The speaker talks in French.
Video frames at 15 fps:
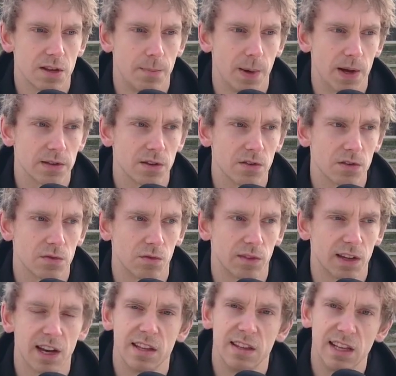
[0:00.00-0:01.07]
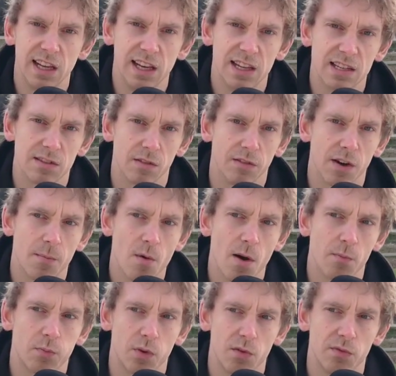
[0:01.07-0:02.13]
ces personnes sont très nihilistes, ont
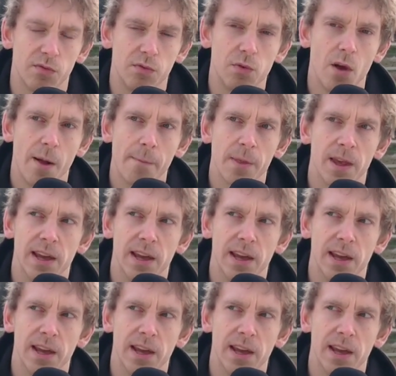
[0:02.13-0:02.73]
vraiment un point de vue